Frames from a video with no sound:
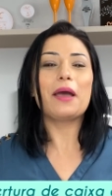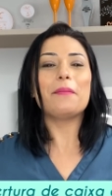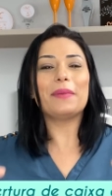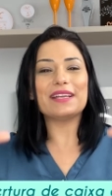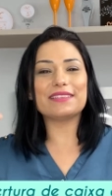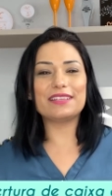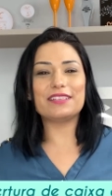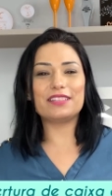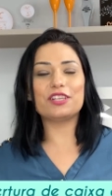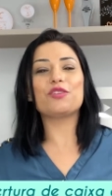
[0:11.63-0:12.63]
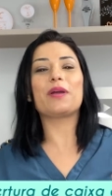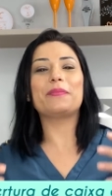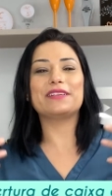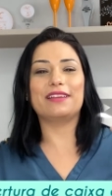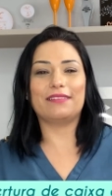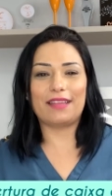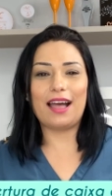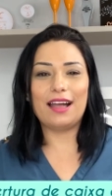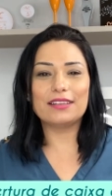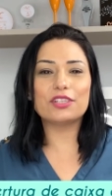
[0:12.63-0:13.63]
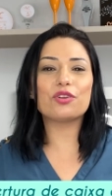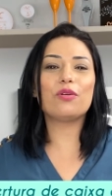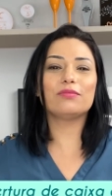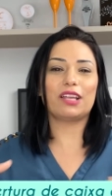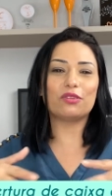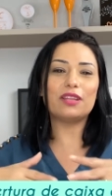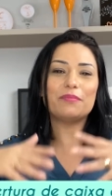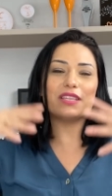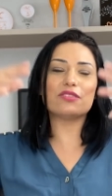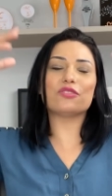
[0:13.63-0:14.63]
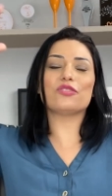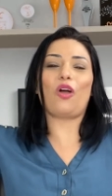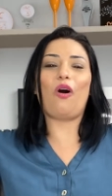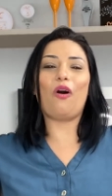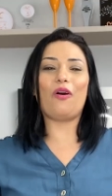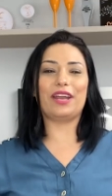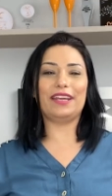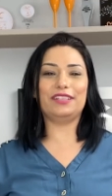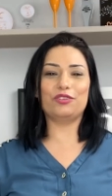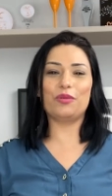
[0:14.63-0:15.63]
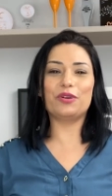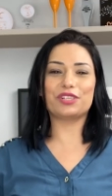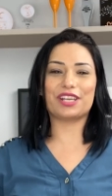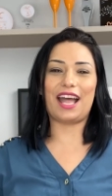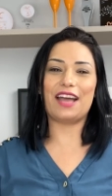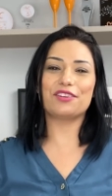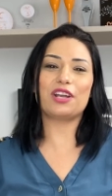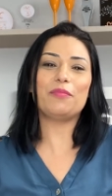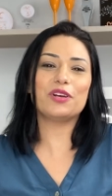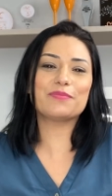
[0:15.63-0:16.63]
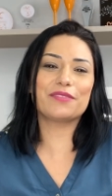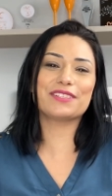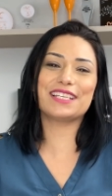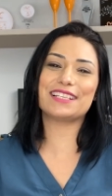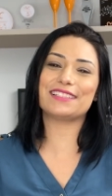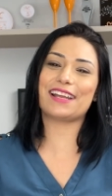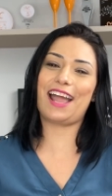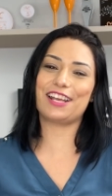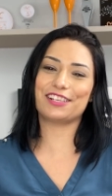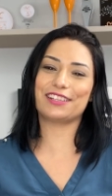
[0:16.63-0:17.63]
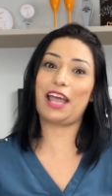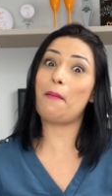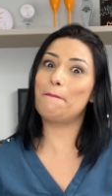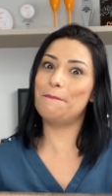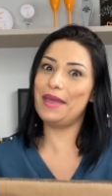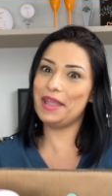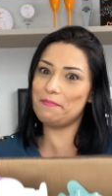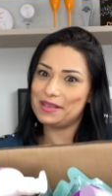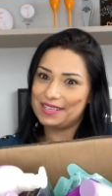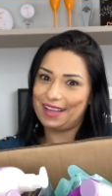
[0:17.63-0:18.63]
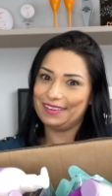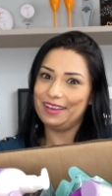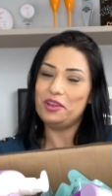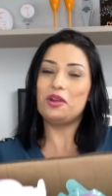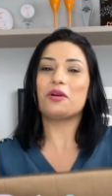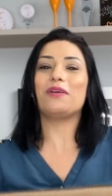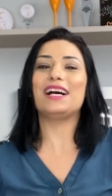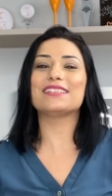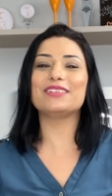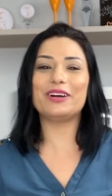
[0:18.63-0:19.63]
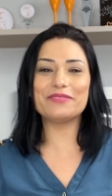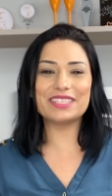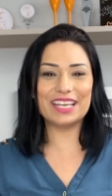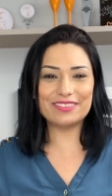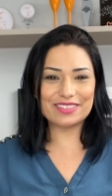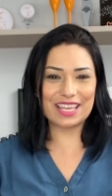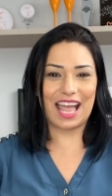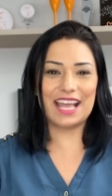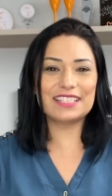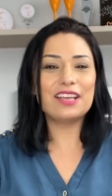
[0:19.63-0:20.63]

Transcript: Mas antes, deixa eu me apresentar, deixa eu contar toda a minha história aí de O Boticário. Já mostro pra vocês essa caixa que tá bem pesada, quase 900 reais.